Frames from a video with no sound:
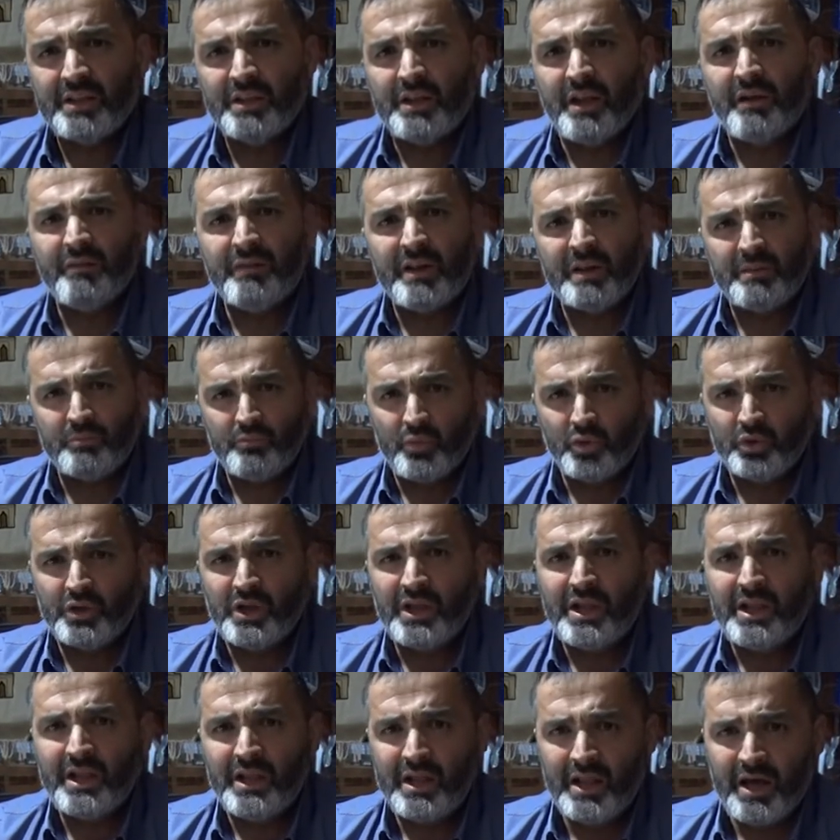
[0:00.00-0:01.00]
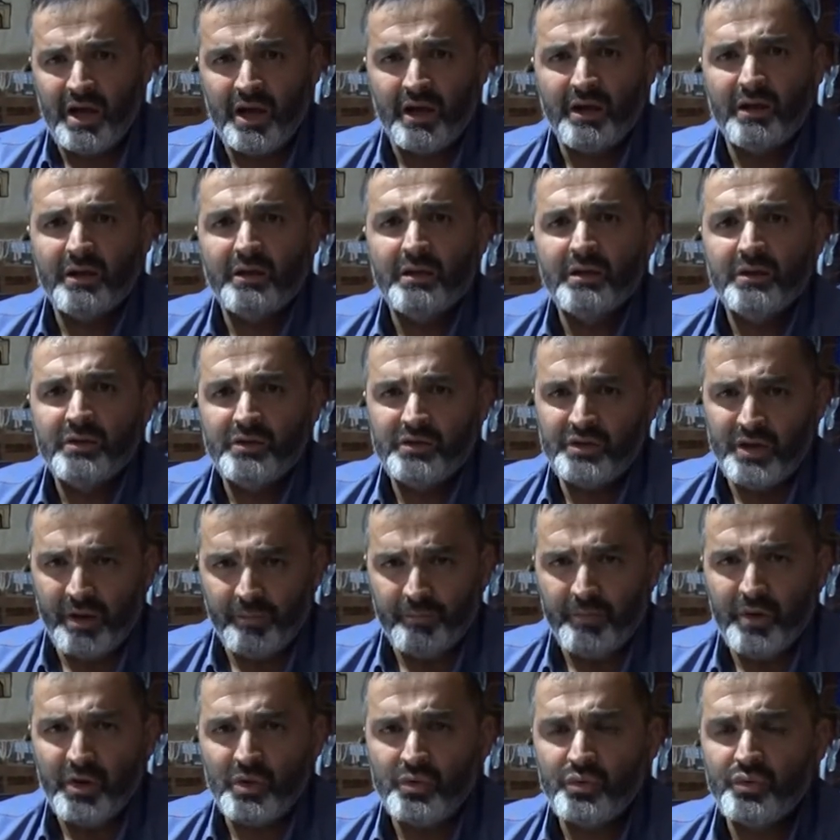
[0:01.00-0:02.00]
devlet modeliyle
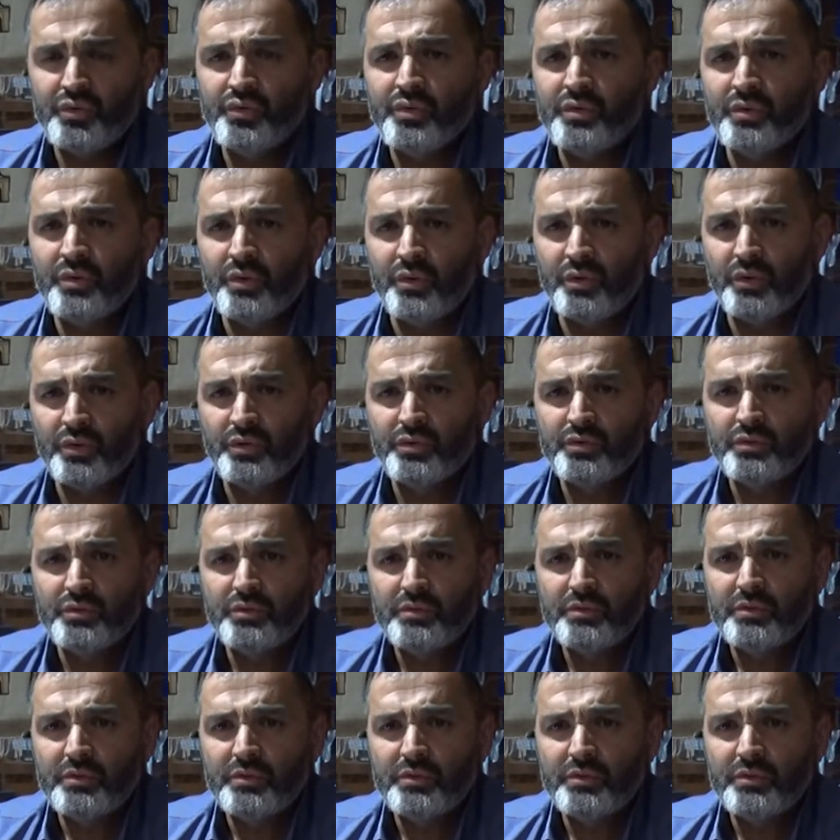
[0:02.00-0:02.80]
yapmayı düşünüyoruz.